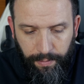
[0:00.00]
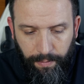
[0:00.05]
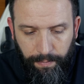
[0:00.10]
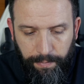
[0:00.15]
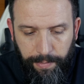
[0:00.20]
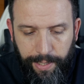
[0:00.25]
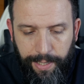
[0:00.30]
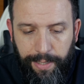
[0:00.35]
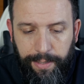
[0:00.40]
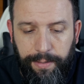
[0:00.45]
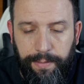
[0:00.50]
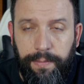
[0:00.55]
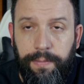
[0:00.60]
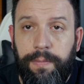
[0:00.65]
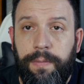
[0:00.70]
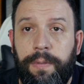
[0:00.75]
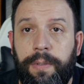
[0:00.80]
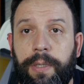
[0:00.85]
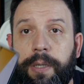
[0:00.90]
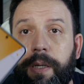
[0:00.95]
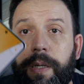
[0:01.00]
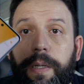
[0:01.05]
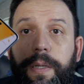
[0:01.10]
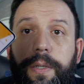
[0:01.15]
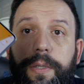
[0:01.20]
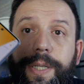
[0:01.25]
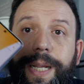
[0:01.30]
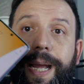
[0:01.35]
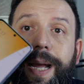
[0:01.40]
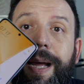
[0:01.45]
mirar.
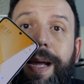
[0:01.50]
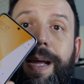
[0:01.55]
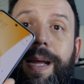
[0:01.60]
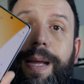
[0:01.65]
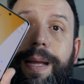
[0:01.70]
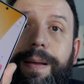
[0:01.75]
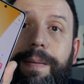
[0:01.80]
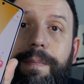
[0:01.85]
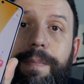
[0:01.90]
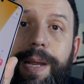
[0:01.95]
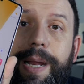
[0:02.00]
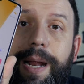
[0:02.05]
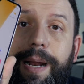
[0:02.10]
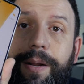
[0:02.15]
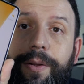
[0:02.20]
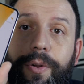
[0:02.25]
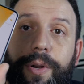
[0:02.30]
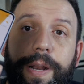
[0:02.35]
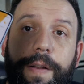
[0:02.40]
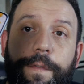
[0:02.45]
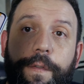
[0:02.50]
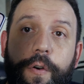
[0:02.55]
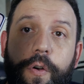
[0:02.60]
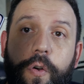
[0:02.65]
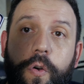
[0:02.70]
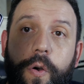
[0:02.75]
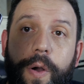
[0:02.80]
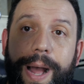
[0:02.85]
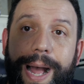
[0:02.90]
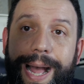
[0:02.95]
O sea, mirar con el
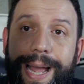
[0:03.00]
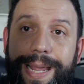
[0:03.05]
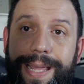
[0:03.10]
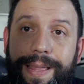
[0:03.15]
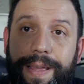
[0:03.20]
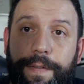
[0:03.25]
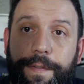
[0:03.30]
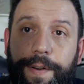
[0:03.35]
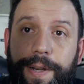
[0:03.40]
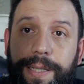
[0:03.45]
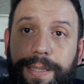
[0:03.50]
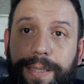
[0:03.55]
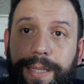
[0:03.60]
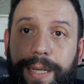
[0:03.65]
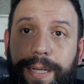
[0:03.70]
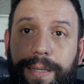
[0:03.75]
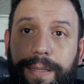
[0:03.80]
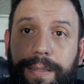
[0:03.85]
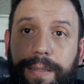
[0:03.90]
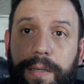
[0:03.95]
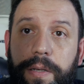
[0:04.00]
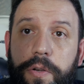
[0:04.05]
foco ahí de frente,